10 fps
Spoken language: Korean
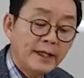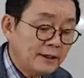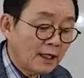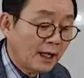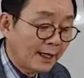
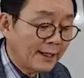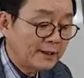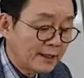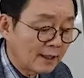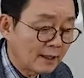했냐, 안
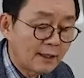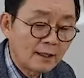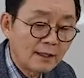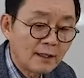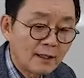했냐.
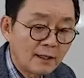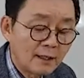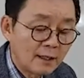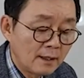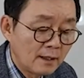
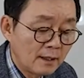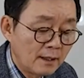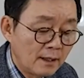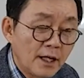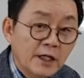
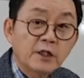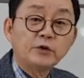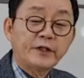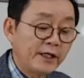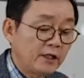
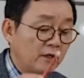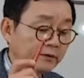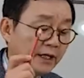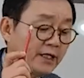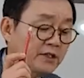그리고
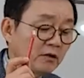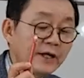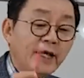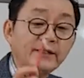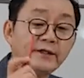대려,
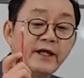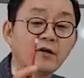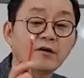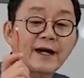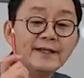대전에
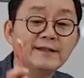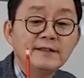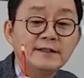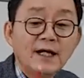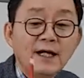
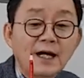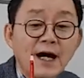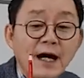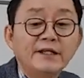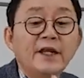
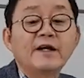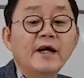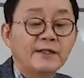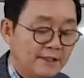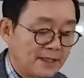내려갔느냐, 안
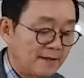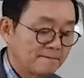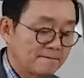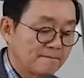내려갔느냐.